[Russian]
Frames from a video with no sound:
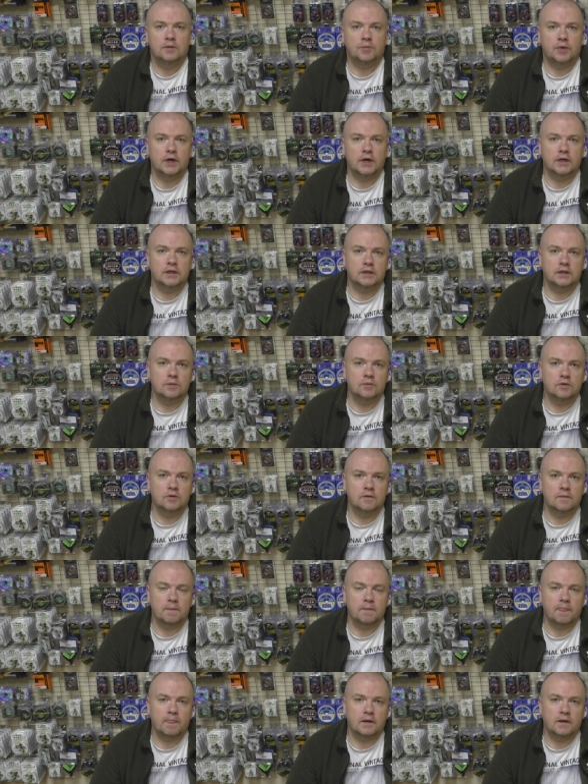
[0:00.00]
Поэтому,
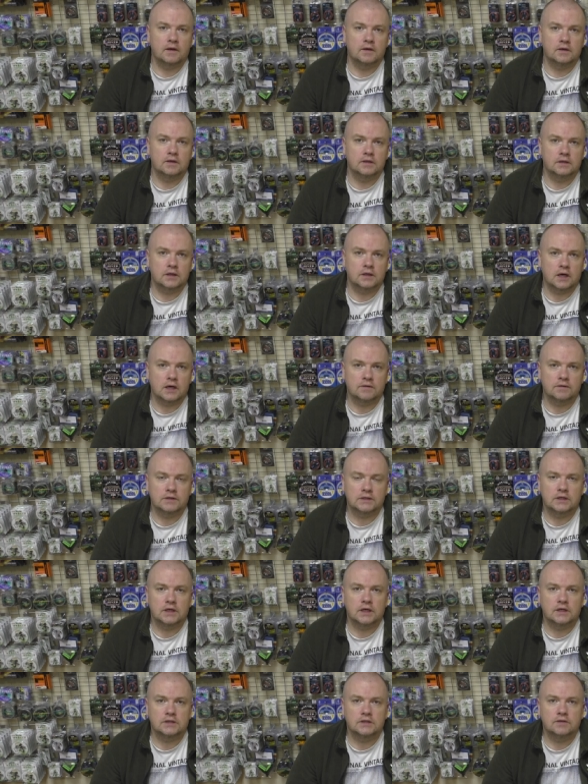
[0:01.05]
э, как вы
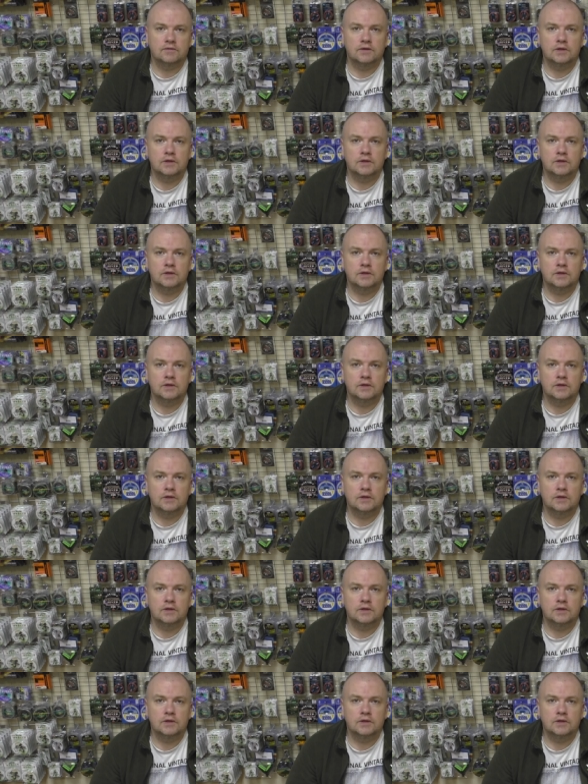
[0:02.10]
знаете,